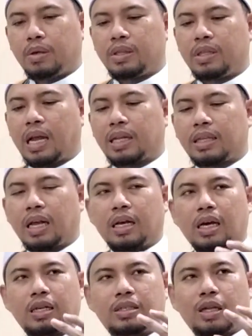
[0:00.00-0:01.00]

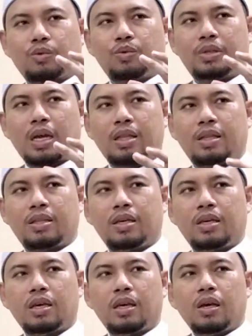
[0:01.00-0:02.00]
menyatakan satu
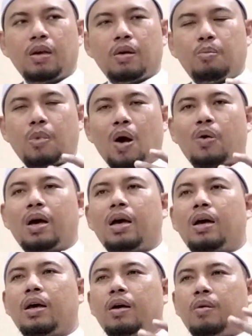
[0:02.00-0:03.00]
janji
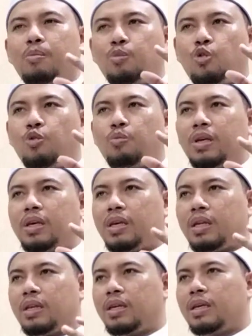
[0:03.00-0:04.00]
bahwa
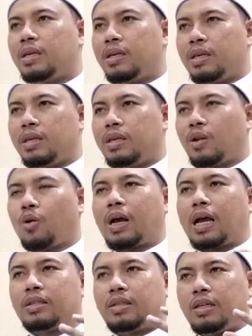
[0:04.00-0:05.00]
bumi ini,
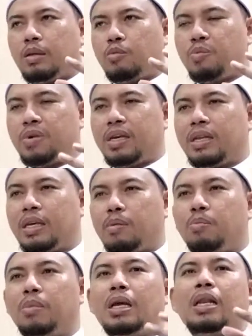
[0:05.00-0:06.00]
lokasi di bumi ini
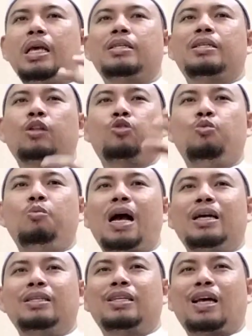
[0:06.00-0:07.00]
milik satu
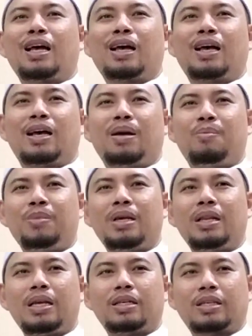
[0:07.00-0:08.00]
bangsa,
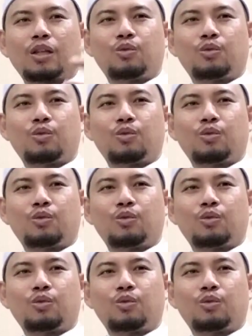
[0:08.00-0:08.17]
milik